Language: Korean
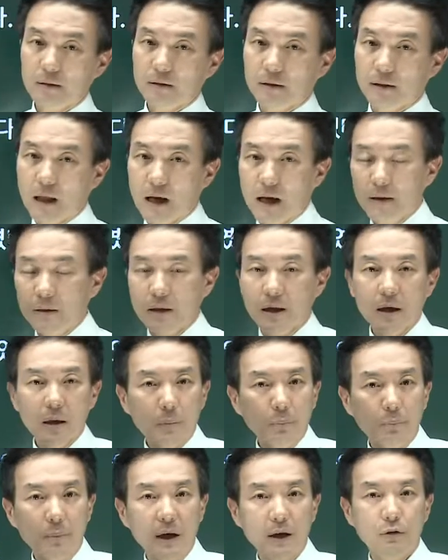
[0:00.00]
단
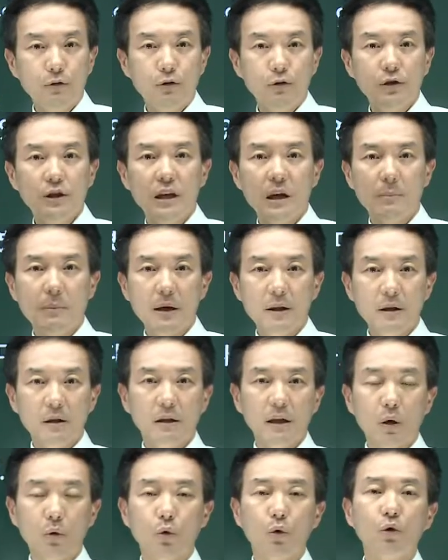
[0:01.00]
매수인이 안 받을
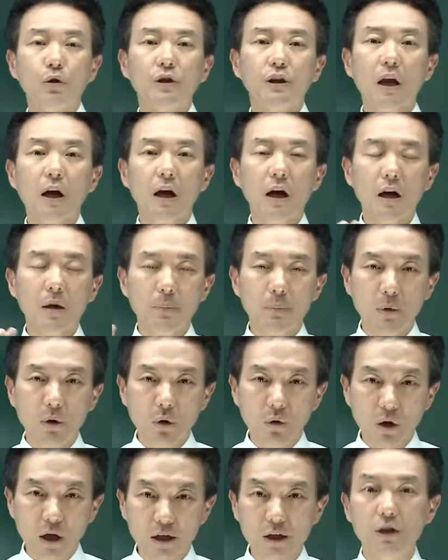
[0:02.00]
때 공탁할
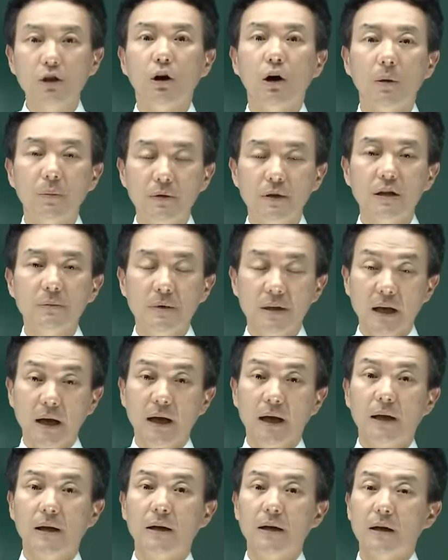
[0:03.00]
필요까지는
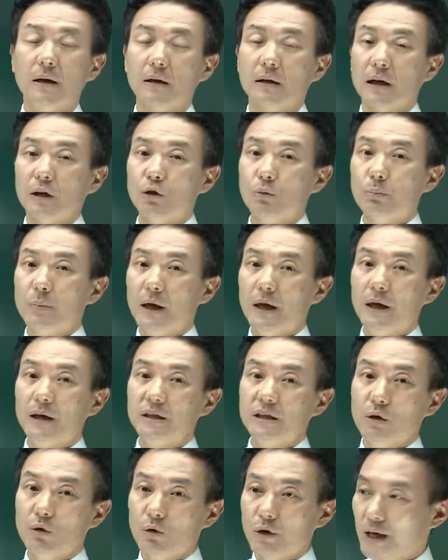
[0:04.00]
없습니다. 그래서 배액
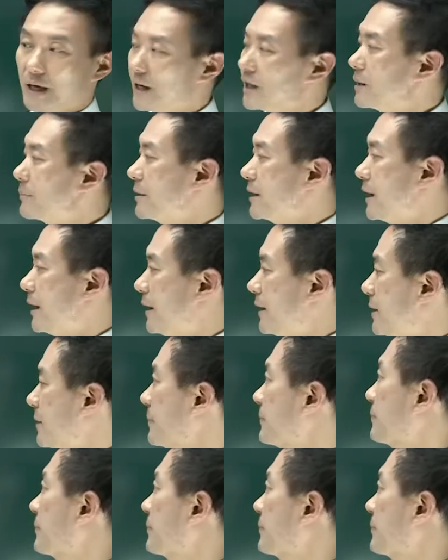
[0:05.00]
제공해야 됩니다.